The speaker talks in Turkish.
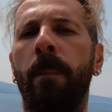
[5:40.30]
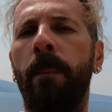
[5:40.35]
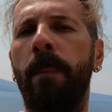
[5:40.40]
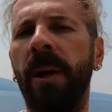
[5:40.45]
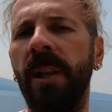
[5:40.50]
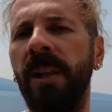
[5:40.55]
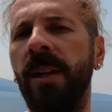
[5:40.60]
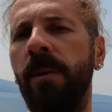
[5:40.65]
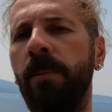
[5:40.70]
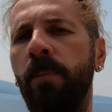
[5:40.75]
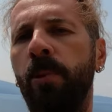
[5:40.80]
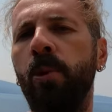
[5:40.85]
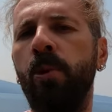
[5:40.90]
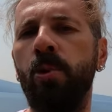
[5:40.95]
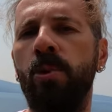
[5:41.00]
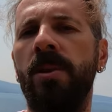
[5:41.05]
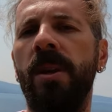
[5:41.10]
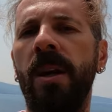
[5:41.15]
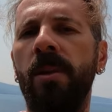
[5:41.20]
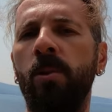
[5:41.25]
Balık bu
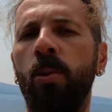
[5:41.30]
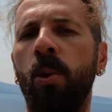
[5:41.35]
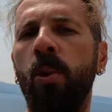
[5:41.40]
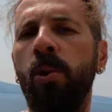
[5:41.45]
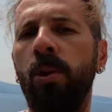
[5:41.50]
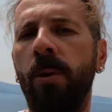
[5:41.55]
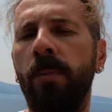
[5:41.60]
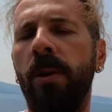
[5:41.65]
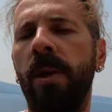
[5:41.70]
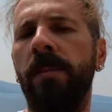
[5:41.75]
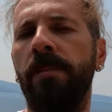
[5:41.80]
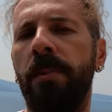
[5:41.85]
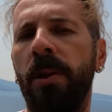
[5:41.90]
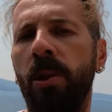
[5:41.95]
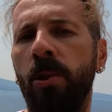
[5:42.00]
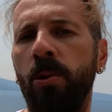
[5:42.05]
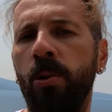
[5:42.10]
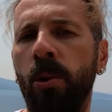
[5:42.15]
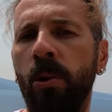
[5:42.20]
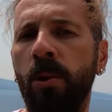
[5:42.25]
yüzden Doğu Roma
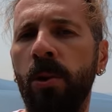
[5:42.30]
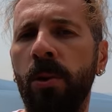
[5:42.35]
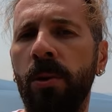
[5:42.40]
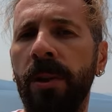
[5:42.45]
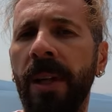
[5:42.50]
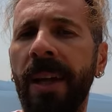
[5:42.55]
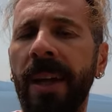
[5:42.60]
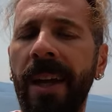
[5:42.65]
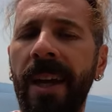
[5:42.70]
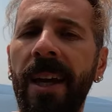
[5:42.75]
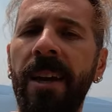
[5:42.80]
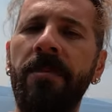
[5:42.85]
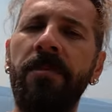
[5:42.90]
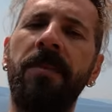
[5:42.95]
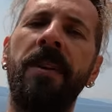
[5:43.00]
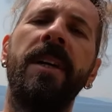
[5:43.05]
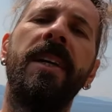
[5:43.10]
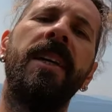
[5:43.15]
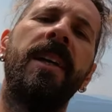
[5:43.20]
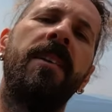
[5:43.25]
İmparatorluğu'nda en
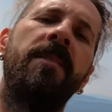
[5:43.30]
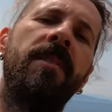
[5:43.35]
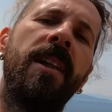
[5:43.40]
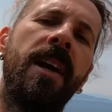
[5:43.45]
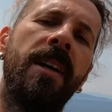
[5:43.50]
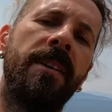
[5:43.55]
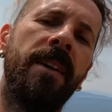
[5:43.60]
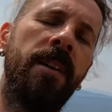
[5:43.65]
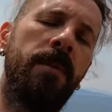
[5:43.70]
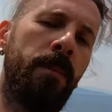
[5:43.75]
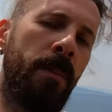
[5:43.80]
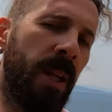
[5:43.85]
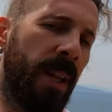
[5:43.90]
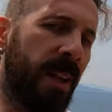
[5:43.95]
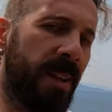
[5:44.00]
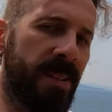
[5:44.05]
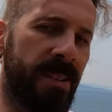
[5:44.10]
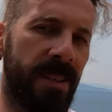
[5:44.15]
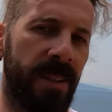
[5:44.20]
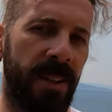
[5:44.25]
fakir evlerden
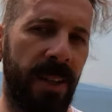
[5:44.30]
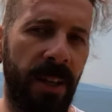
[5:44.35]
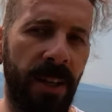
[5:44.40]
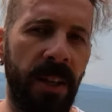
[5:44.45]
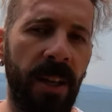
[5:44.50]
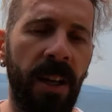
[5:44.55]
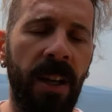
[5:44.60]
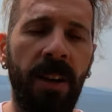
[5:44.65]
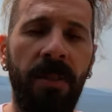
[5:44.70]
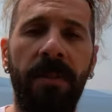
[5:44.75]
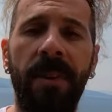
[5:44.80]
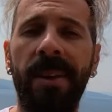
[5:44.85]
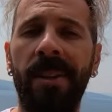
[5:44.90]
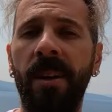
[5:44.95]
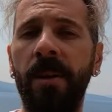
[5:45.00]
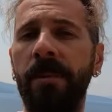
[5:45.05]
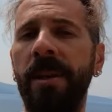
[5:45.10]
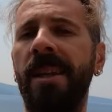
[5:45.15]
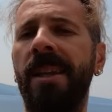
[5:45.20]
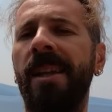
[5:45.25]
manastırlara ve
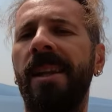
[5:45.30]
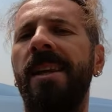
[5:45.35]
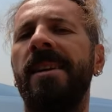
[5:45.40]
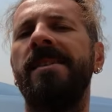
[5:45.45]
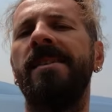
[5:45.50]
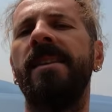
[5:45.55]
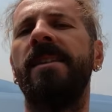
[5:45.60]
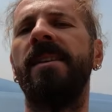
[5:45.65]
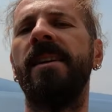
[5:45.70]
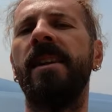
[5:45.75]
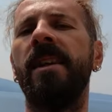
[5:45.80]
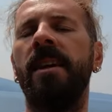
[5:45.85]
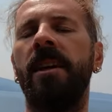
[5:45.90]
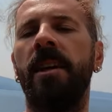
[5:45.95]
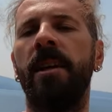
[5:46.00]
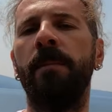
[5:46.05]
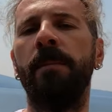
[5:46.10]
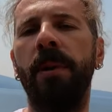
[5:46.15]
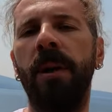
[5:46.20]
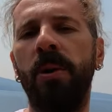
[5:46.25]
tabii ki lezzetiyle
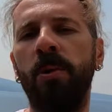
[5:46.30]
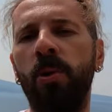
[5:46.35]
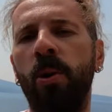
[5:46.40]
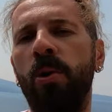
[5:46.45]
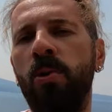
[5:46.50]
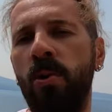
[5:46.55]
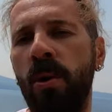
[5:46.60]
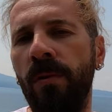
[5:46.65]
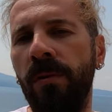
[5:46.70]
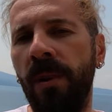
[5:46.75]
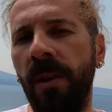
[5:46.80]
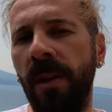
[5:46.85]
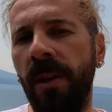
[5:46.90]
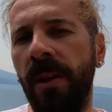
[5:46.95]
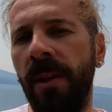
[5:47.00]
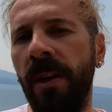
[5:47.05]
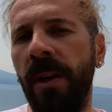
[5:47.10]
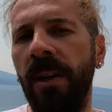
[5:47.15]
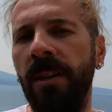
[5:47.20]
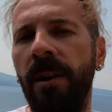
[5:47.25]
imparator
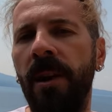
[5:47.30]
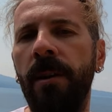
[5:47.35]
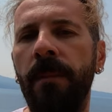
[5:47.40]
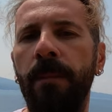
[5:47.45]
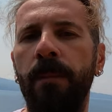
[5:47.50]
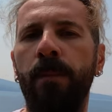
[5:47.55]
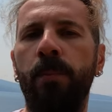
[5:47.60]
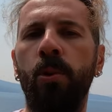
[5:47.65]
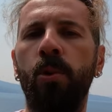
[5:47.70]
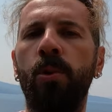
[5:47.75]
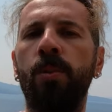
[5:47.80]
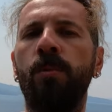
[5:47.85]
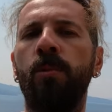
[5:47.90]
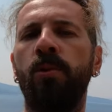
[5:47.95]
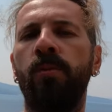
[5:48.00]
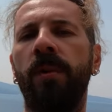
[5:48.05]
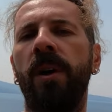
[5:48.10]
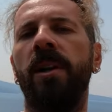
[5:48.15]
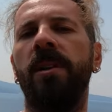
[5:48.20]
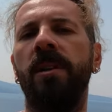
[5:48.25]
sofralarına kadar bütün
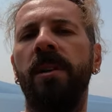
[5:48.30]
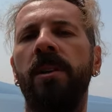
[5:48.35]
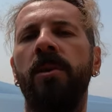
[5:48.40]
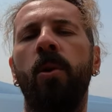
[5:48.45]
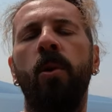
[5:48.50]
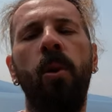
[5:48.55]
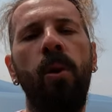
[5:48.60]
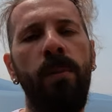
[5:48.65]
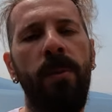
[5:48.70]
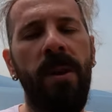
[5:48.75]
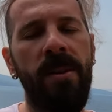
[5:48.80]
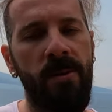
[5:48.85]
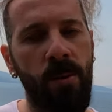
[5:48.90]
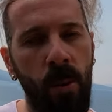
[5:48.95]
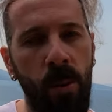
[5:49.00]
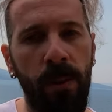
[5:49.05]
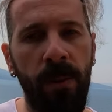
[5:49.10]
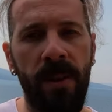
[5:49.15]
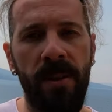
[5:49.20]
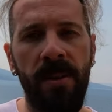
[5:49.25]
mutfakların olmazsa
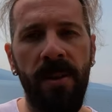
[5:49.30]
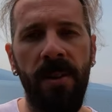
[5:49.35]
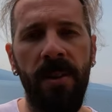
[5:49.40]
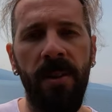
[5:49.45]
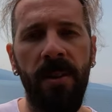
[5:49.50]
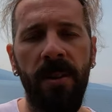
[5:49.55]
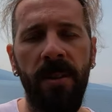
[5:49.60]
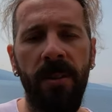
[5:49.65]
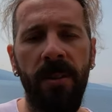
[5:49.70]
olmazıydı.